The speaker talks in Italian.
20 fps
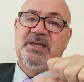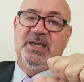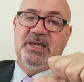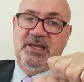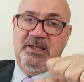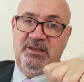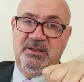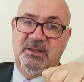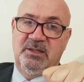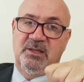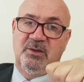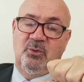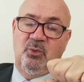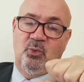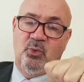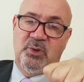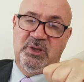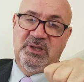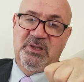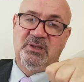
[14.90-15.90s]
ed
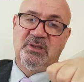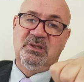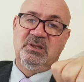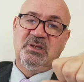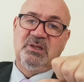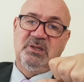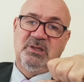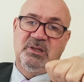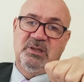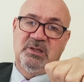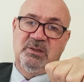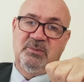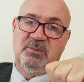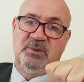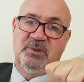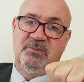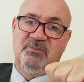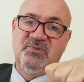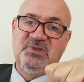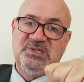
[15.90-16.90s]
quindi
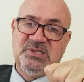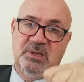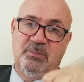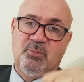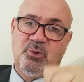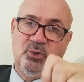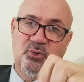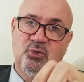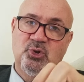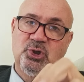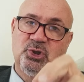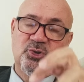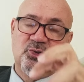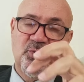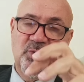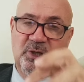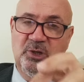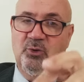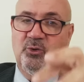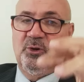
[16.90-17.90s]
eh, vi sta producendo
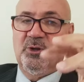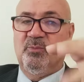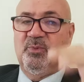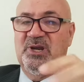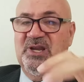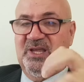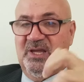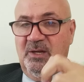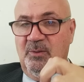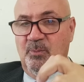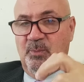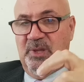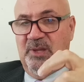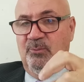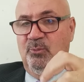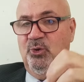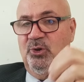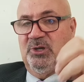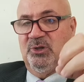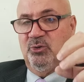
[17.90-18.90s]
calore perché il
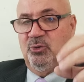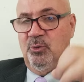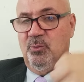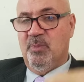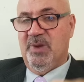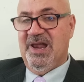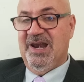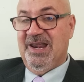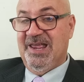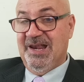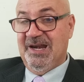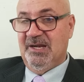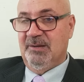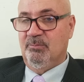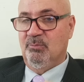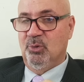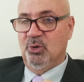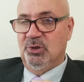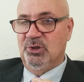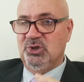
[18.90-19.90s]
memory normale ha le
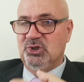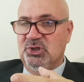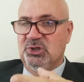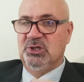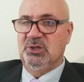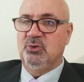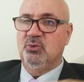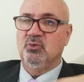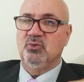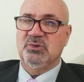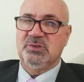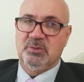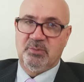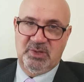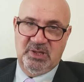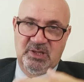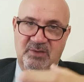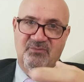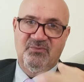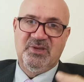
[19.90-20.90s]
bollicine chiuse
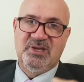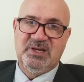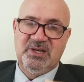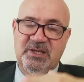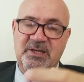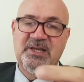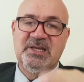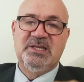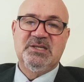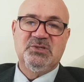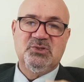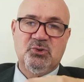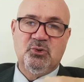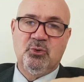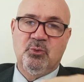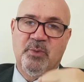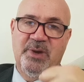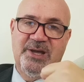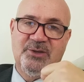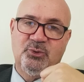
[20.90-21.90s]
perché viene
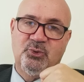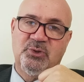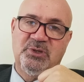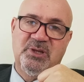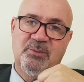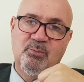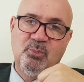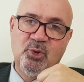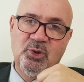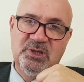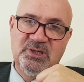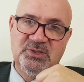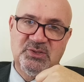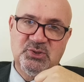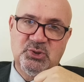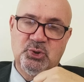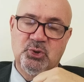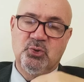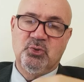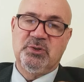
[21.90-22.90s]
schiumato in
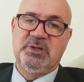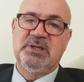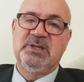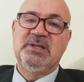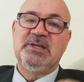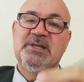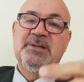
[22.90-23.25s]
ebollizione